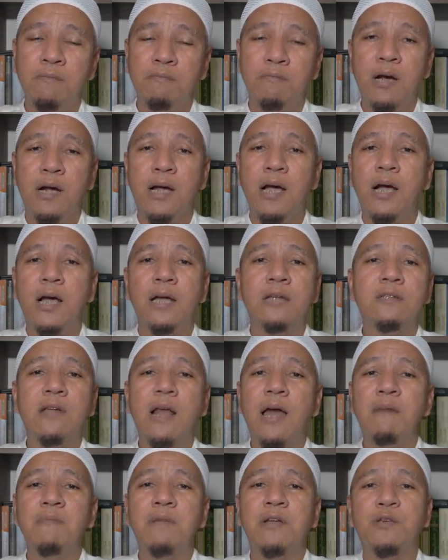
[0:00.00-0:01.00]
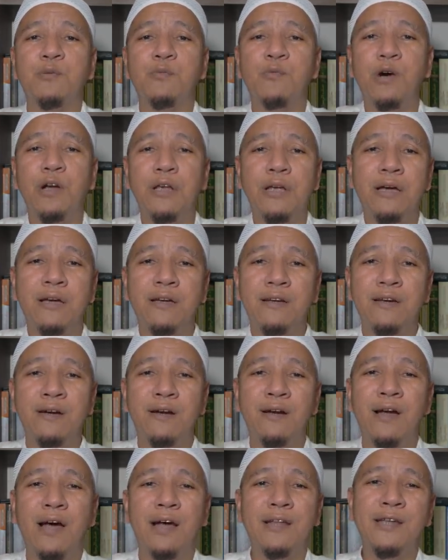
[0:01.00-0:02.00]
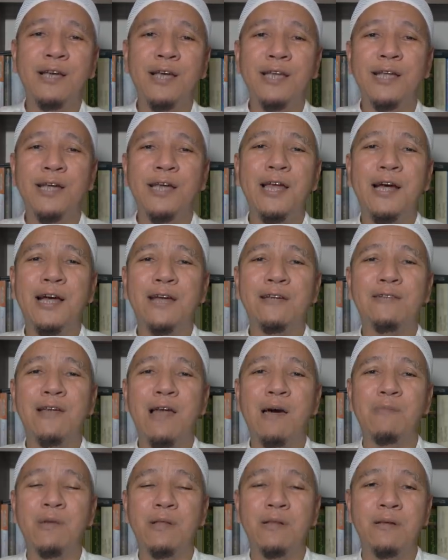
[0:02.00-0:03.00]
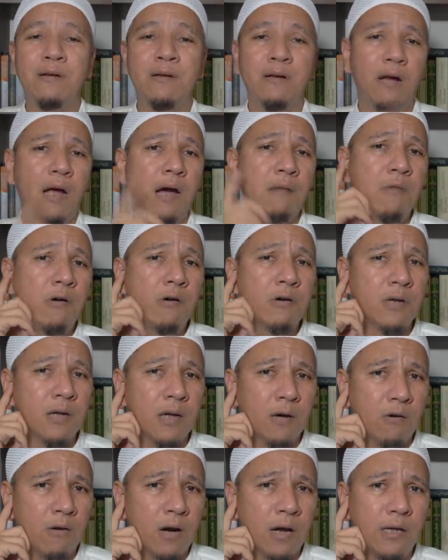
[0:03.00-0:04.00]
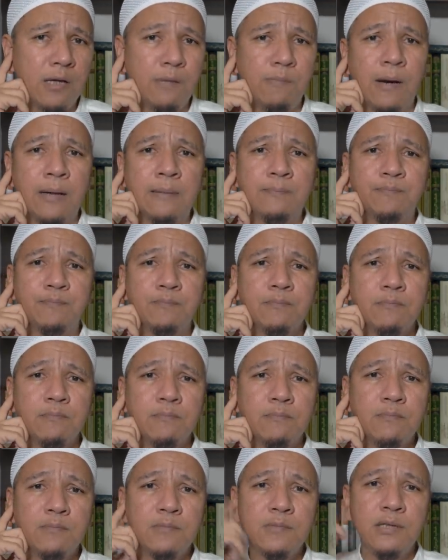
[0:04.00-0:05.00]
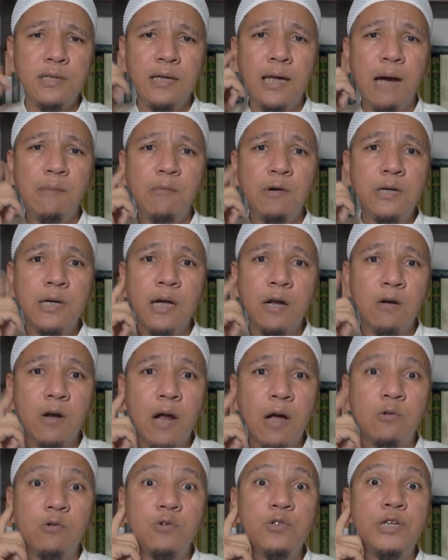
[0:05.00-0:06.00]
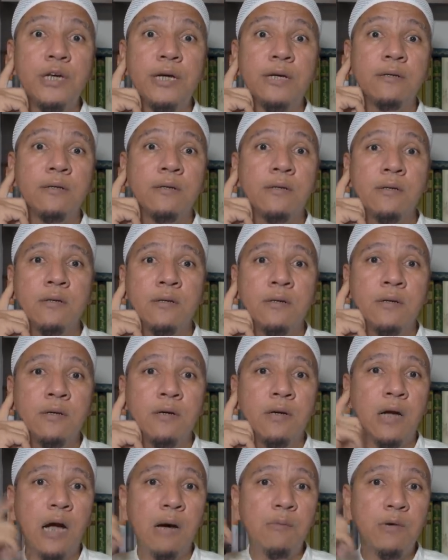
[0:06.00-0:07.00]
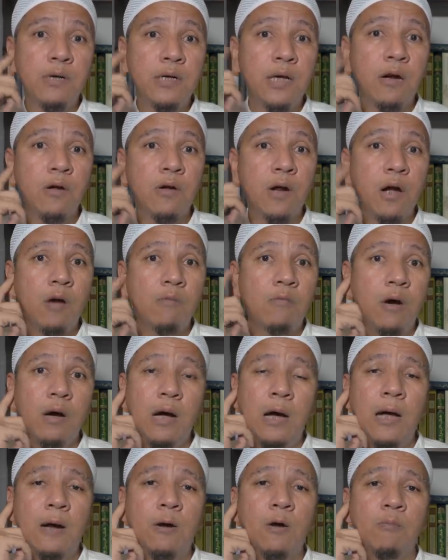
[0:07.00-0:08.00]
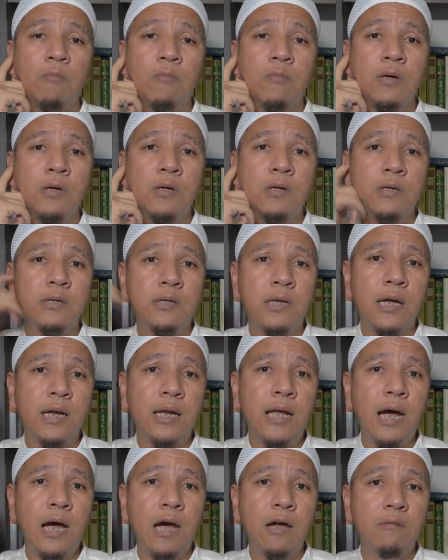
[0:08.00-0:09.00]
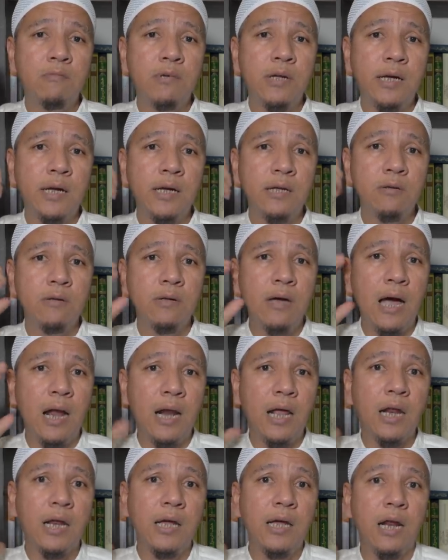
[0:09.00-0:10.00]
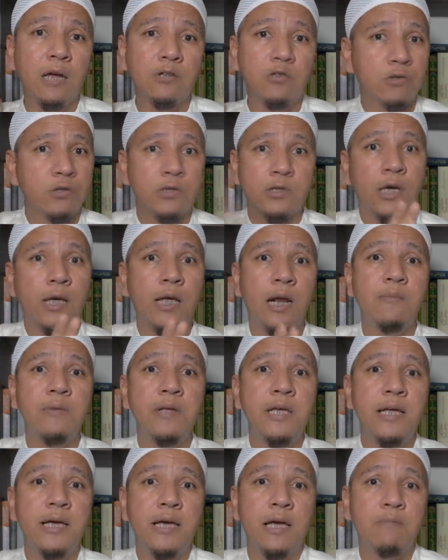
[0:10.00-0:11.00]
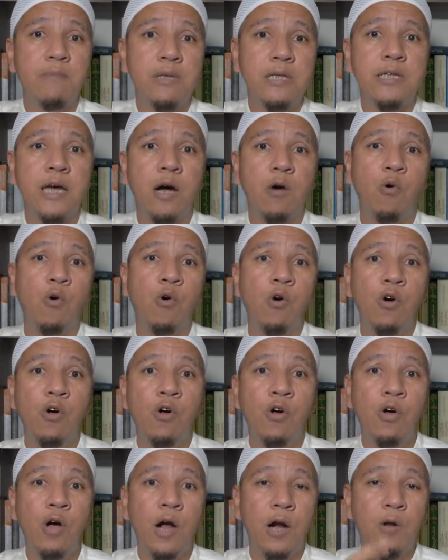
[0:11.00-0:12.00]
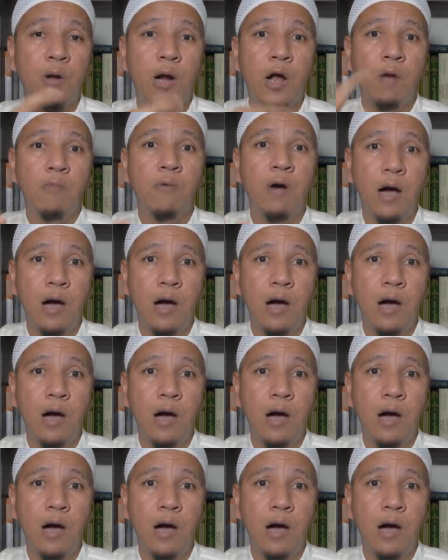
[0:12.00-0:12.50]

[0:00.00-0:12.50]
maka akan selamat semuanya. Hati kita ini akan selamat. Gak mau dengar orang riba. Gak mau dengar orang gunjing. Gak mau dengar orang ngomong haram. Dengar yang haram dikit, alergi langsung. Segera menyingkir, menjauh. Ada orang ngomong